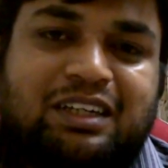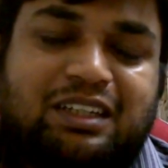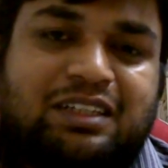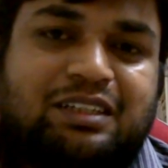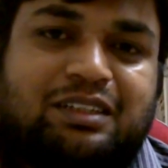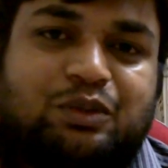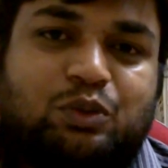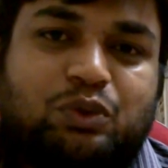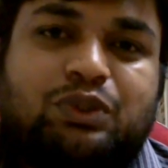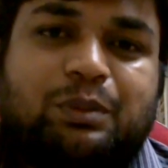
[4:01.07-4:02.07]
ஆனால்
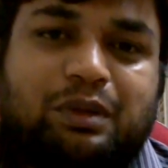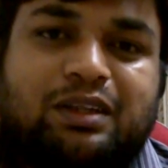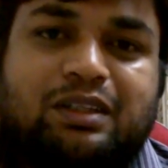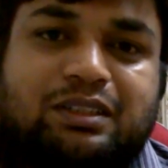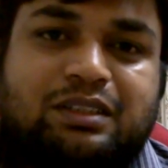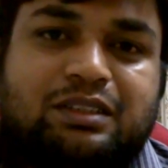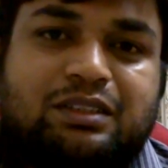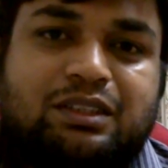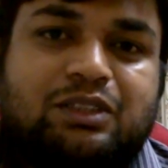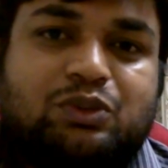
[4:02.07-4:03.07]
ஒரு தமிழனா
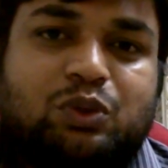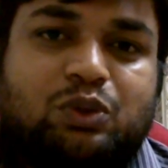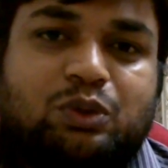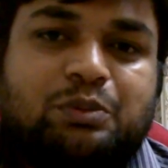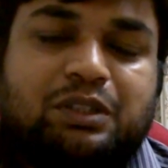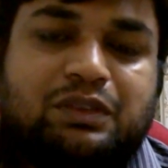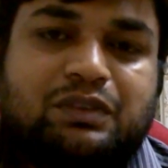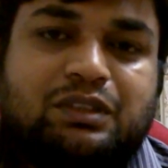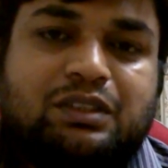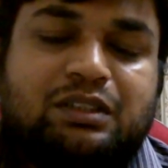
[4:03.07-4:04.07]
இதை நான் சொல்லணும் அப்படின்னு
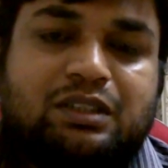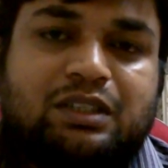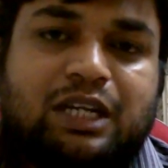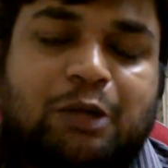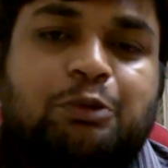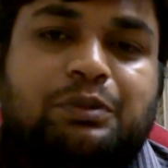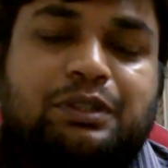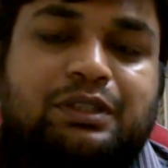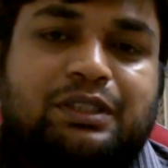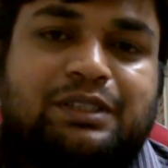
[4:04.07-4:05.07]
வந்து
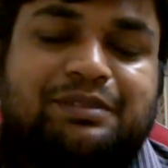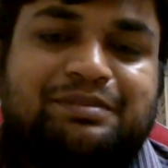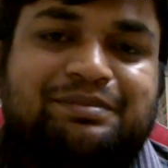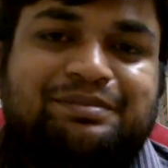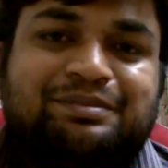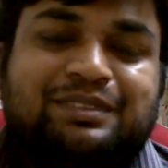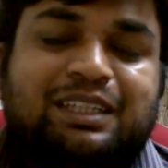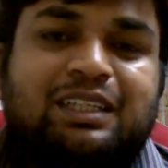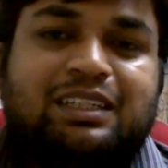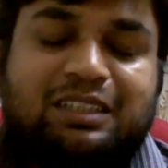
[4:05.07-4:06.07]
கடமைப்பட்டிருக்கிறேன்
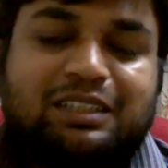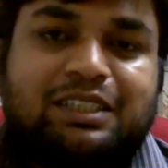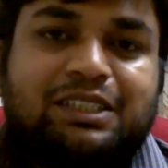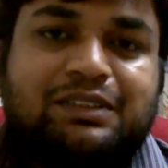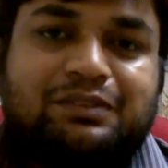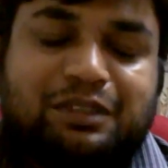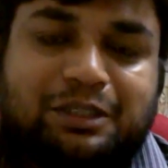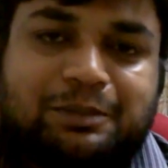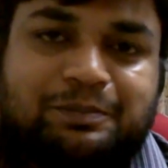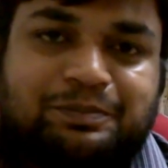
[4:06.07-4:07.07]
நன்றி
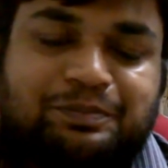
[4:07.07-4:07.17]
வணக்கம்